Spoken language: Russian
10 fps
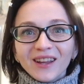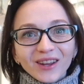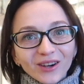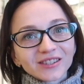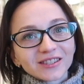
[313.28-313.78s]

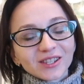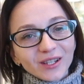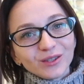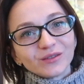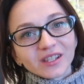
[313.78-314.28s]
Но, к
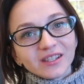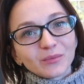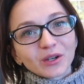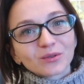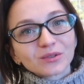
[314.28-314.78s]
сожалению, вся не
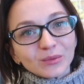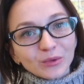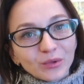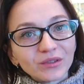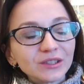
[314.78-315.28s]
по
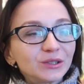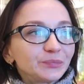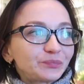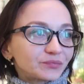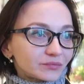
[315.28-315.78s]
грустному поводу.
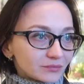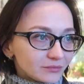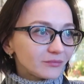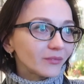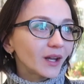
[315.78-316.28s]

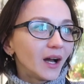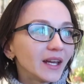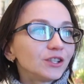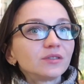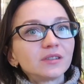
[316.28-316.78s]
А
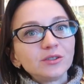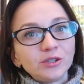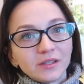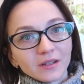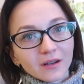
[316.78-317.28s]
я еще не
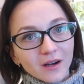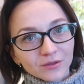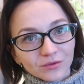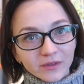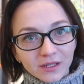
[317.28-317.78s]
дочистила
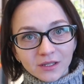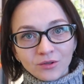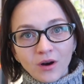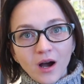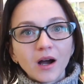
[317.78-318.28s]
красную
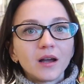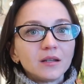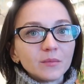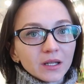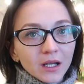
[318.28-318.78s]
гвоздику, а
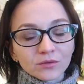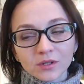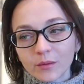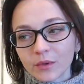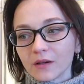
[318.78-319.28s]
им она
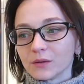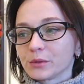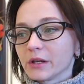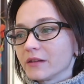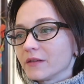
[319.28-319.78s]
нужна была. В
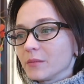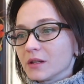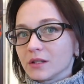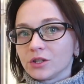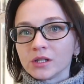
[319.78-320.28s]
общем, я
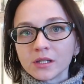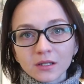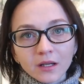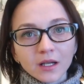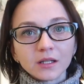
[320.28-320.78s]
одновременно и
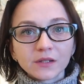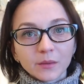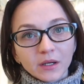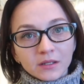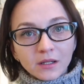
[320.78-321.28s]
чистила, и они
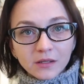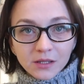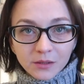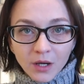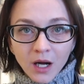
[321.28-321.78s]
все по
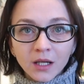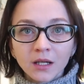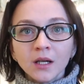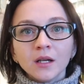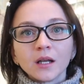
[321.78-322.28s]
отдельности
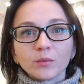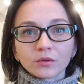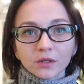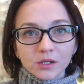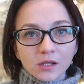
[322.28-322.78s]
брали. Там
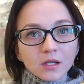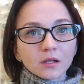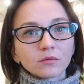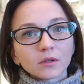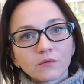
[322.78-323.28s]
кто-то
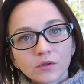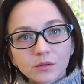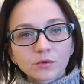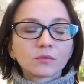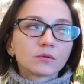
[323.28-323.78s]
4, кто-то
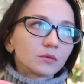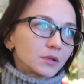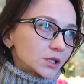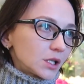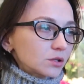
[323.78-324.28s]
8 штук,
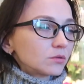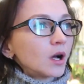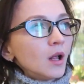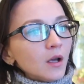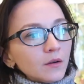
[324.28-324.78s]
кто-то 6 штук.